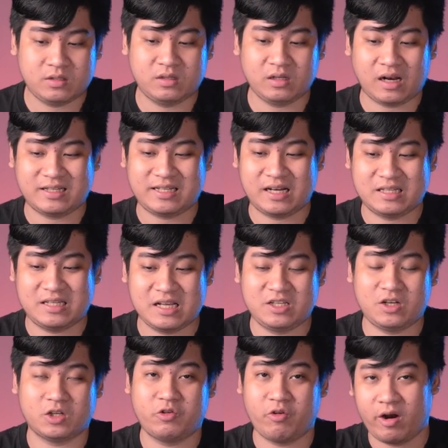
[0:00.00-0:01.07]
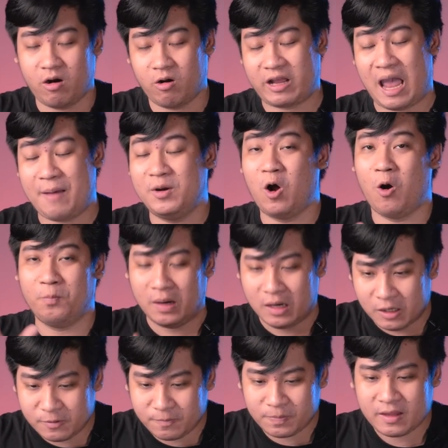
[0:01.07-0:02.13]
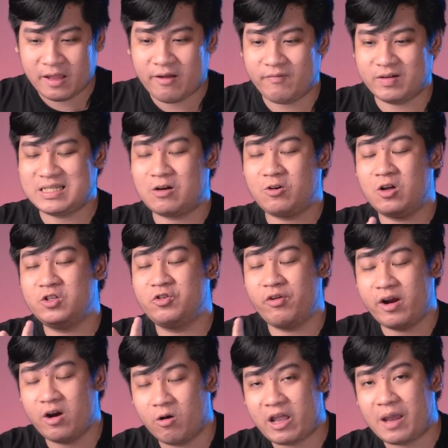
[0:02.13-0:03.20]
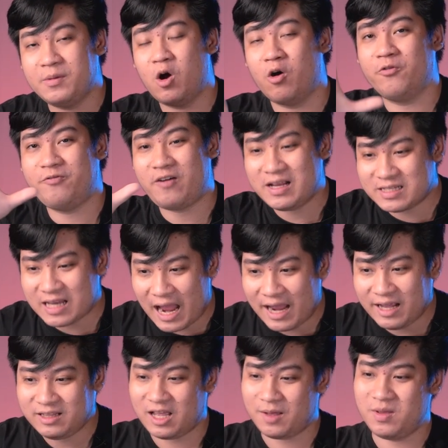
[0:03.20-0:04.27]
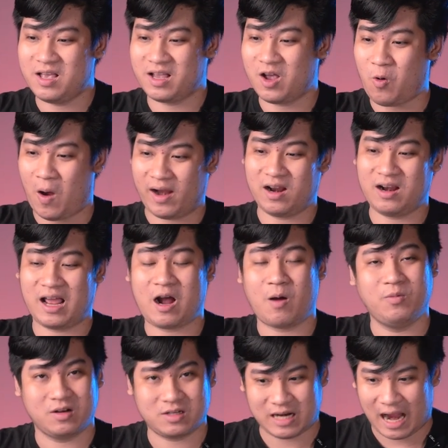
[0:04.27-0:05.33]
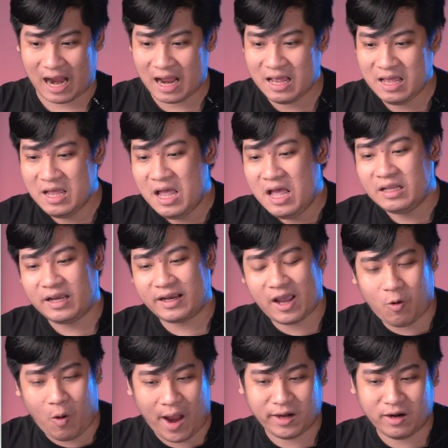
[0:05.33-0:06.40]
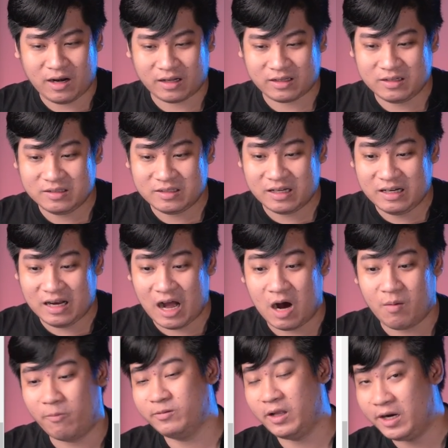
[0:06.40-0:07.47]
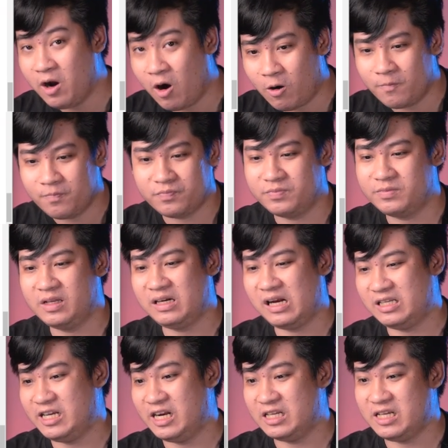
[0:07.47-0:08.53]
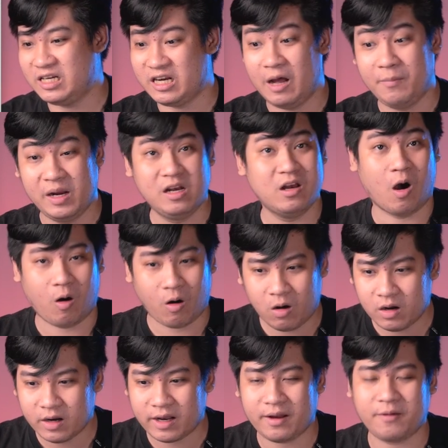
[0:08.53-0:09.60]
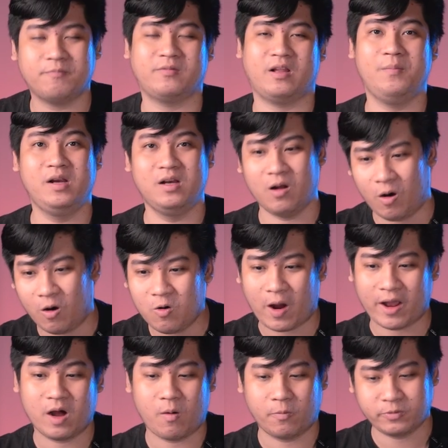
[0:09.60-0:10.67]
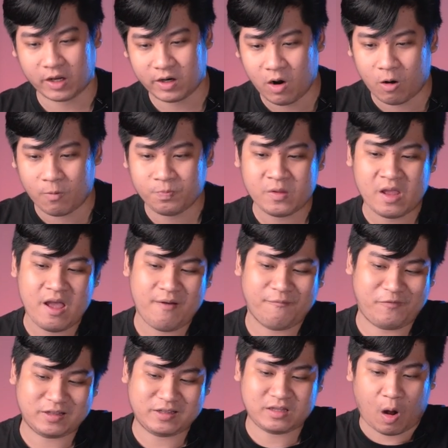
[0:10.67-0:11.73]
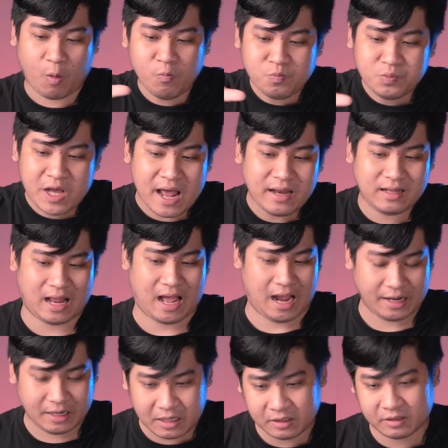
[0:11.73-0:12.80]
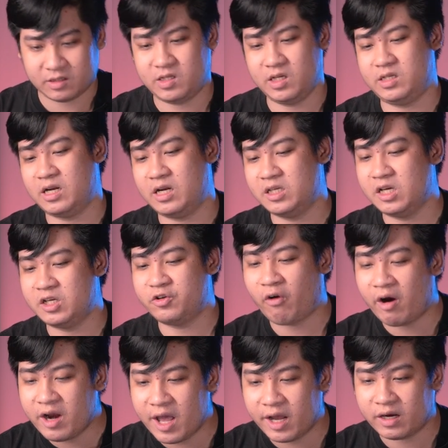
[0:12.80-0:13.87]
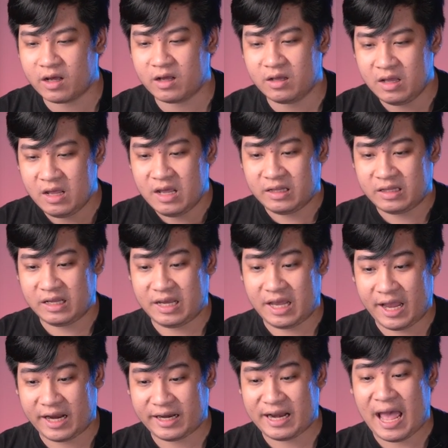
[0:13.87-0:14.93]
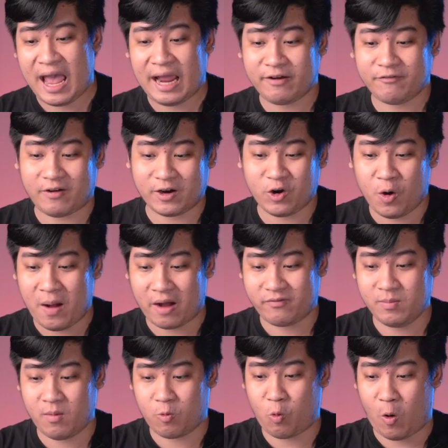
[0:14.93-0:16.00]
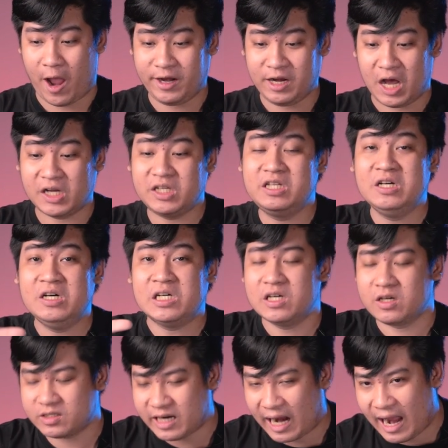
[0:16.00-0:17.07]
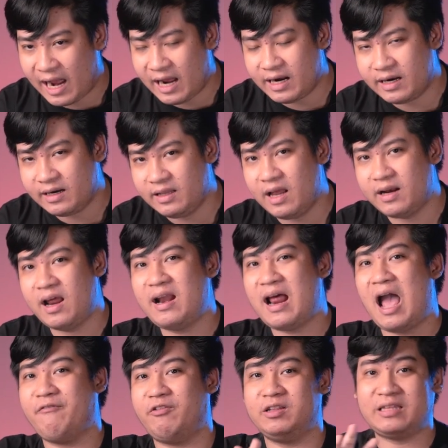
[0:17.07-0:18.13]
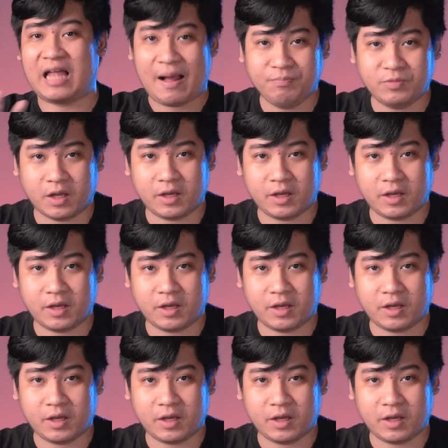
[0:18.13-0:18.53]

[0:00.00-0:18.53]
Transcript: Tức là Genesis cho 3 Capital mượn và sau đó 3 Capital phá sản thì bây giờ cái khoản đó lại không được trả thì cái khoản đó là ước tính là hơn 1 tỷ đô tức là Genesis đã bị lỗ đã bị lỗ khoảng hơn 1 tỷ đô và tổng kết lại đó thì Genesis Trading đó thì hiện đang phải đối mặt với một khoản nợ chưa được trả lên đến 2,8